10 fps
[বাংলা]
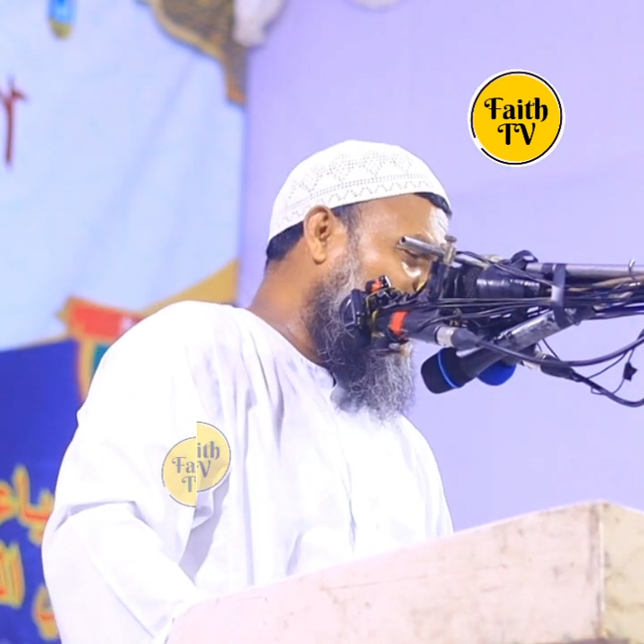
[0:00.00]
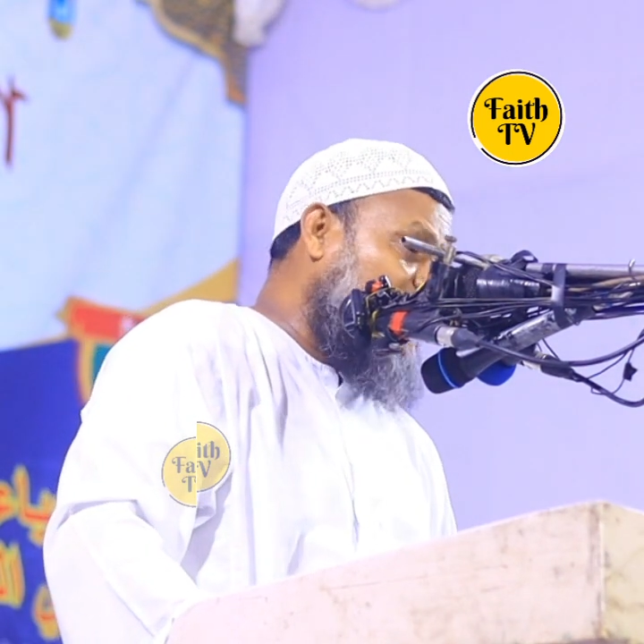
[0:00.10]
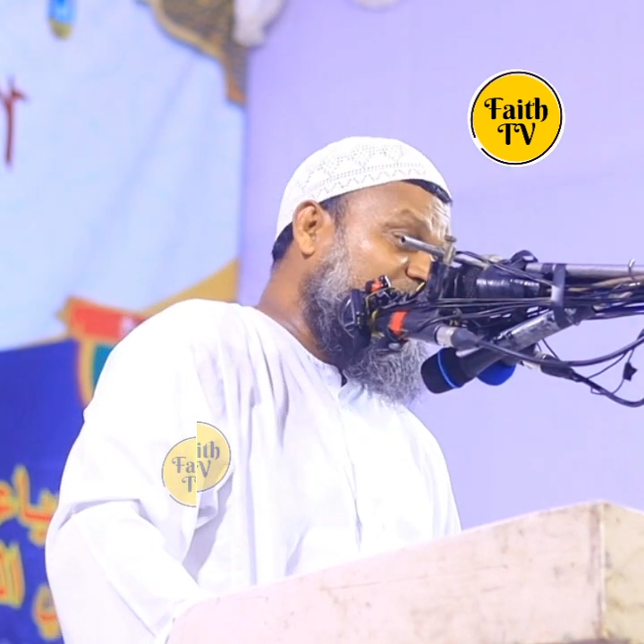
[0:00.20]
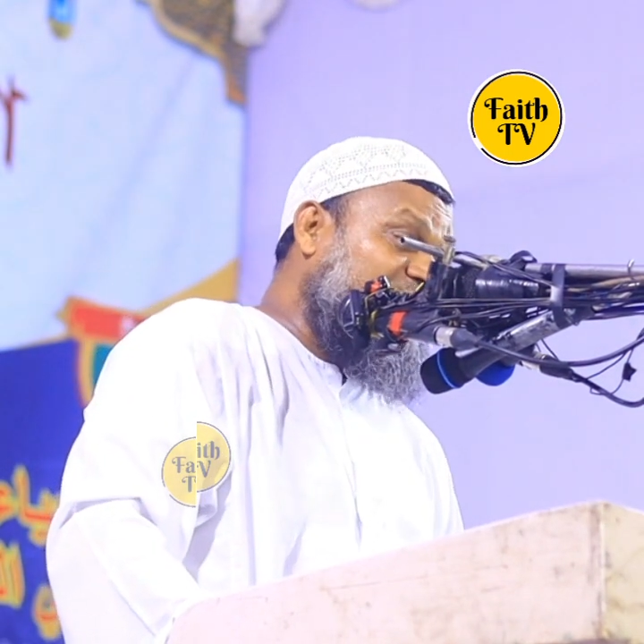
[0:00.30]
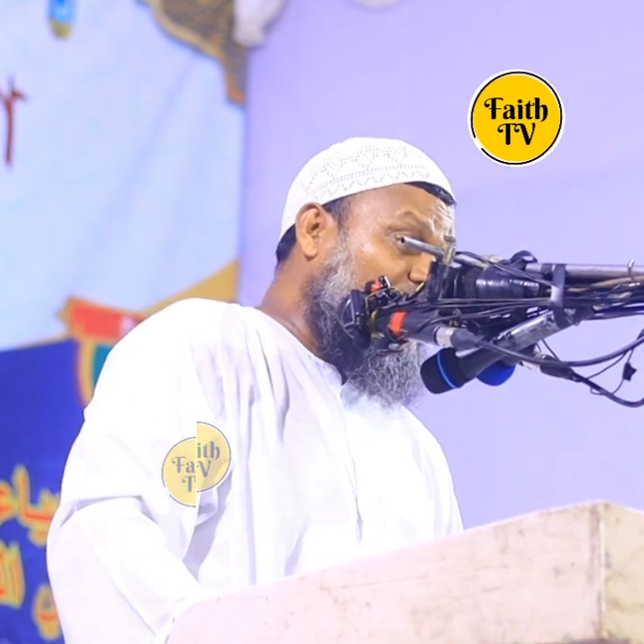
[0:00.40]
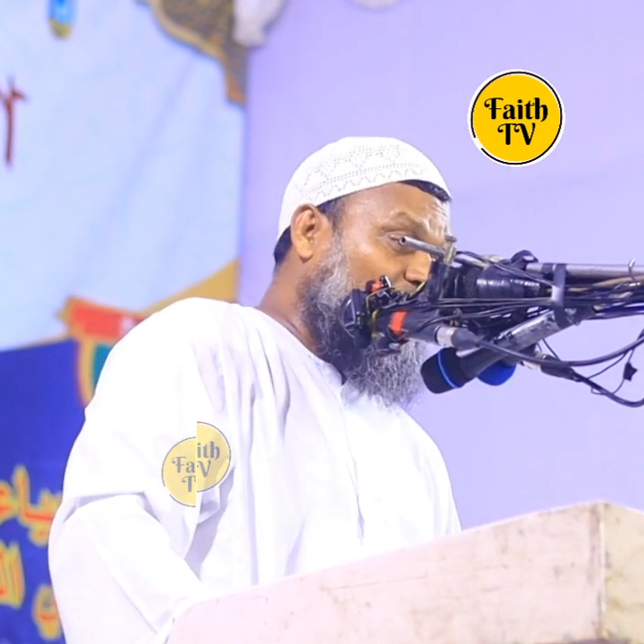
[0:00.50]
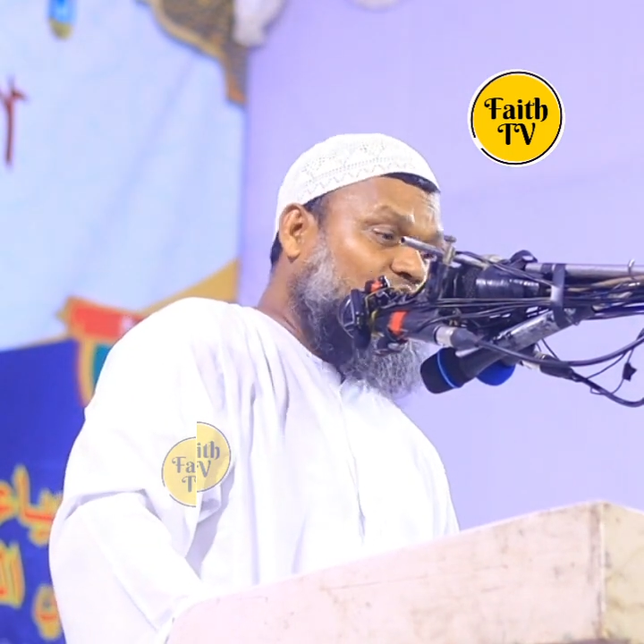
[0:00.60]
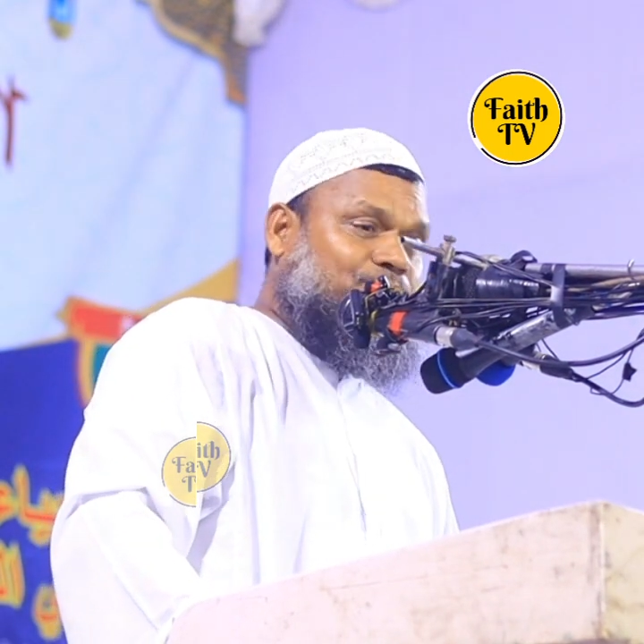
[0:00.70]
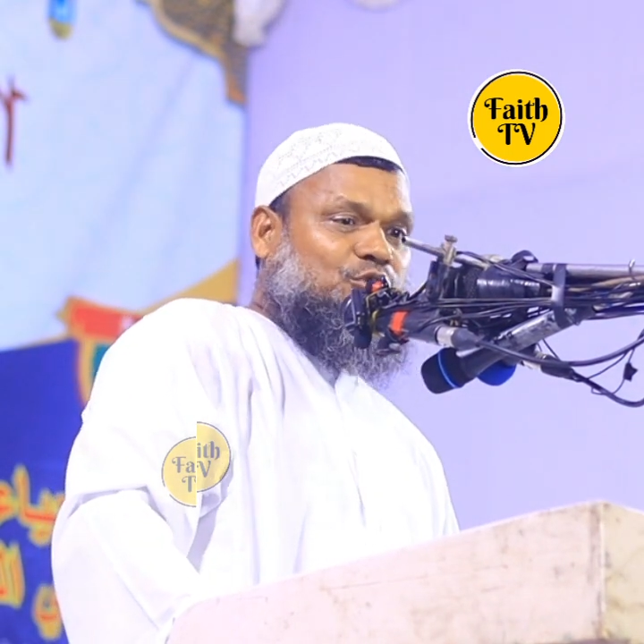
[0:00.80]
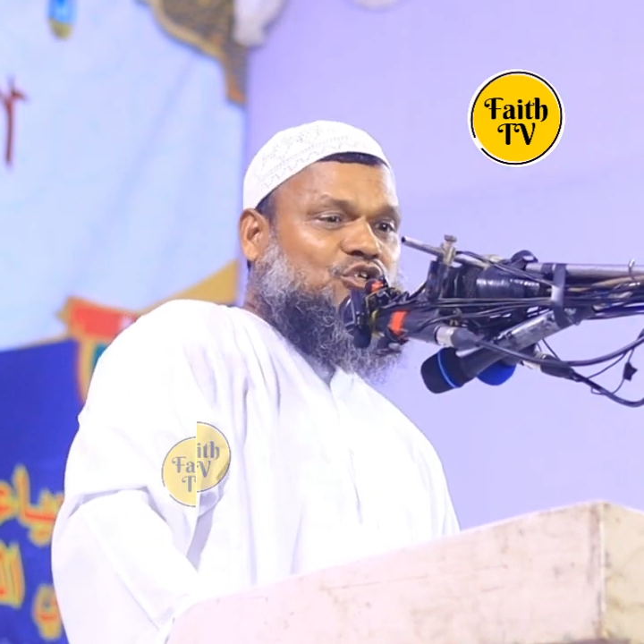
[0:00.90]
আপনি তার অত
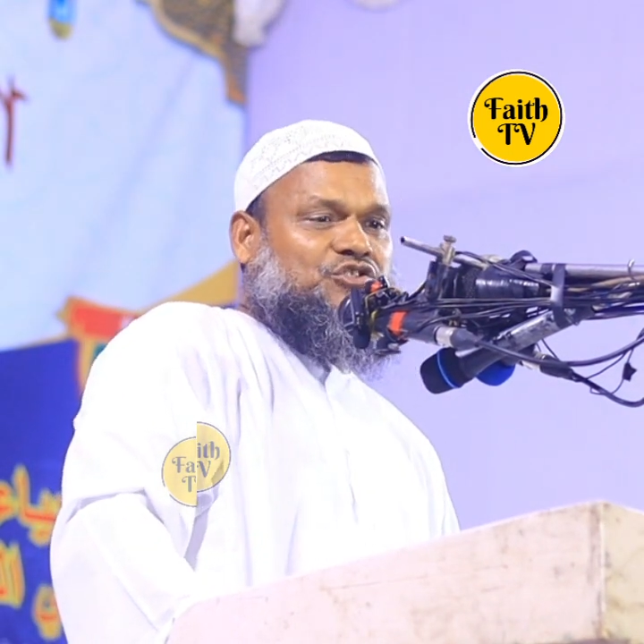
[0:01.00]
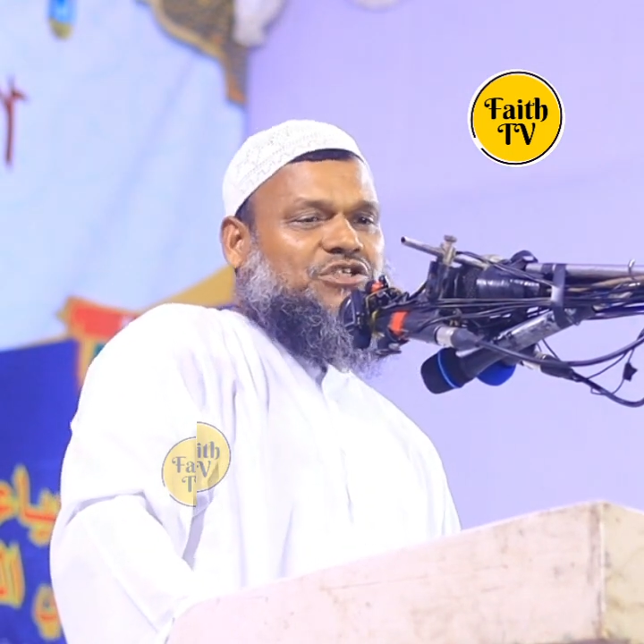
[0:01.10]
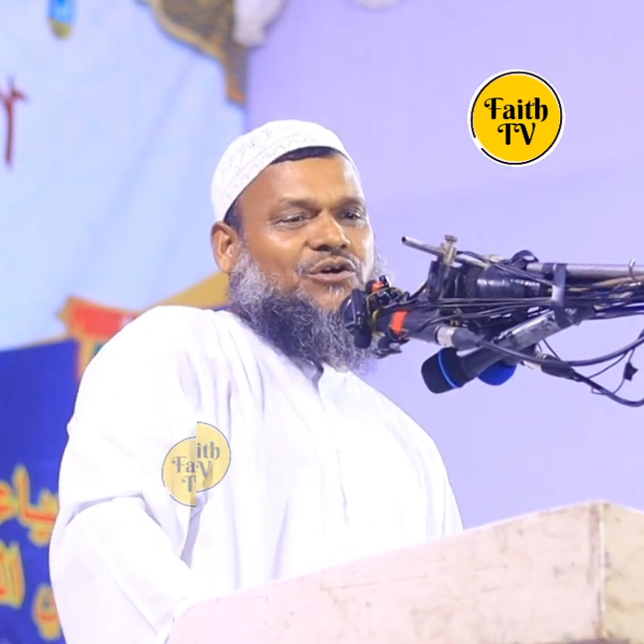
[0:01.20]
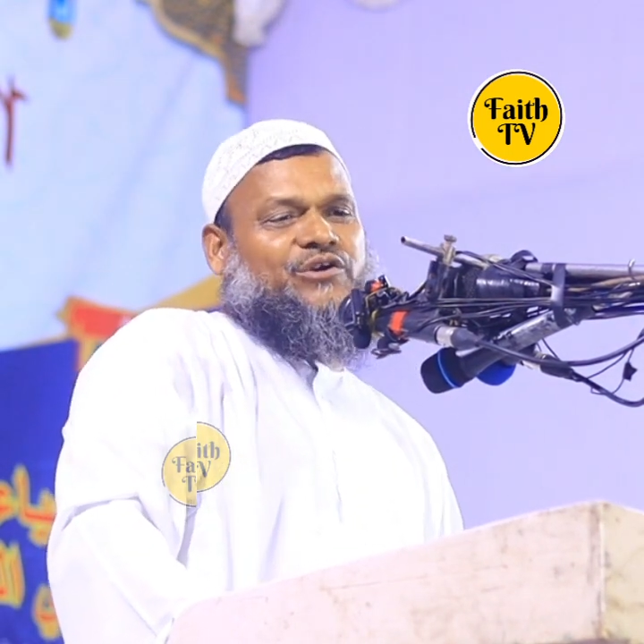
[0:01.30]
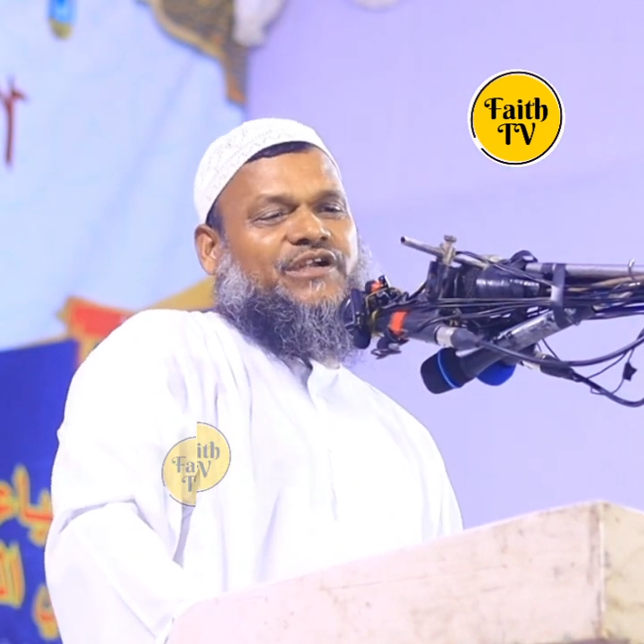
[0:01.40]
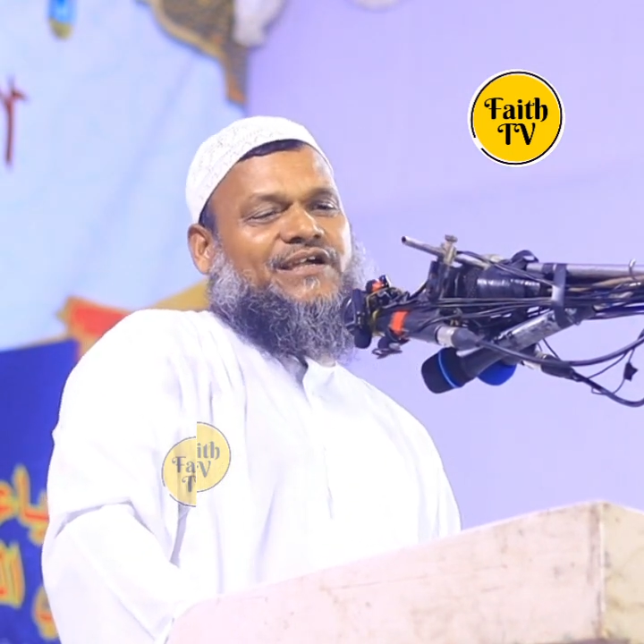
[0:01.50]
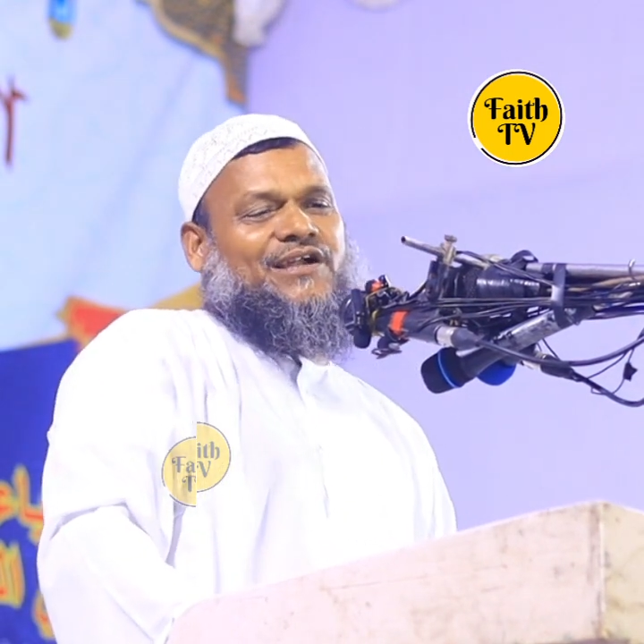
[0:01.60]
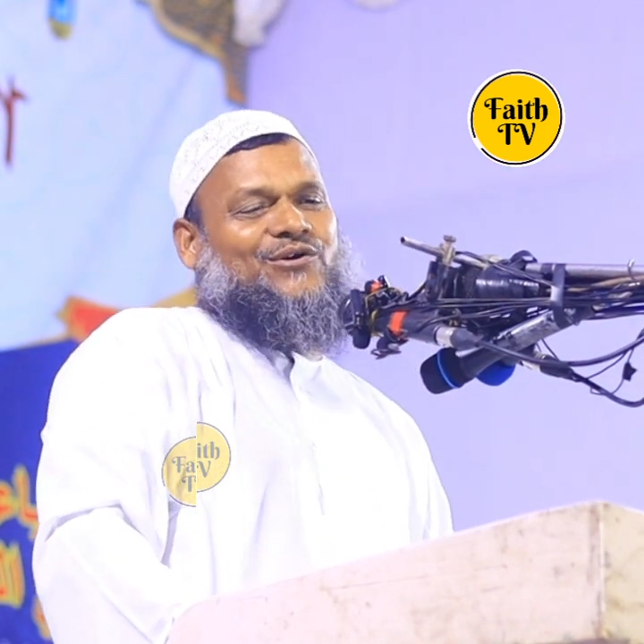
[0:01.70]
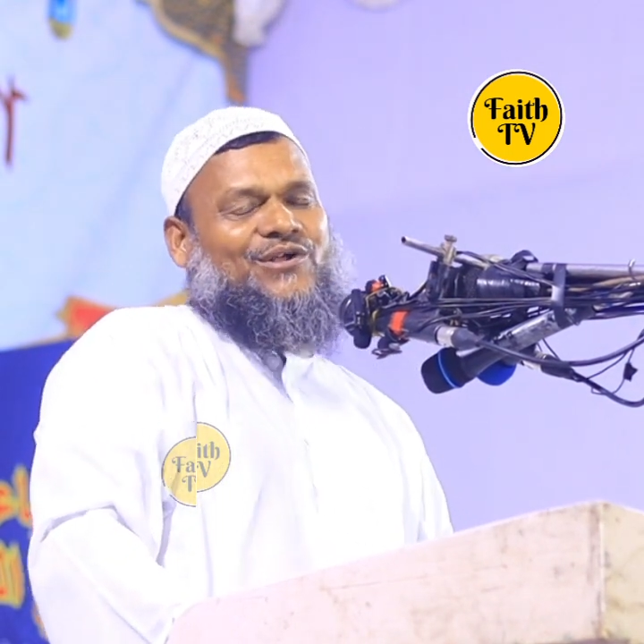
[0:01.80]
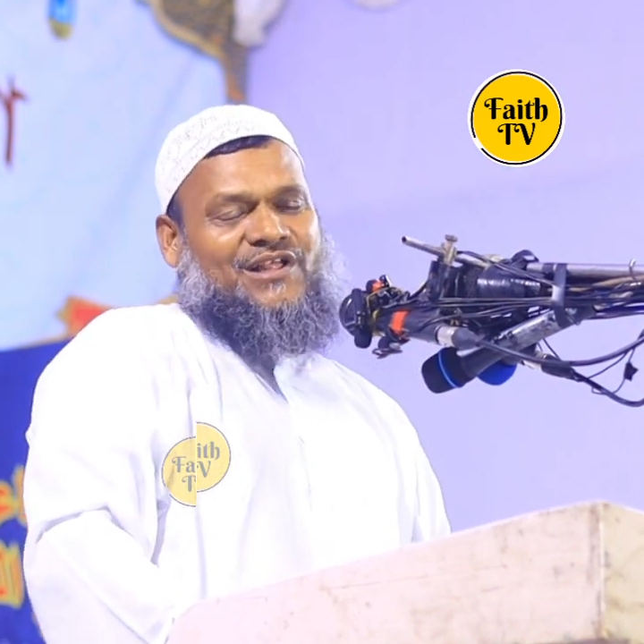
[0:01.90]
প্রশংসা করেন কেন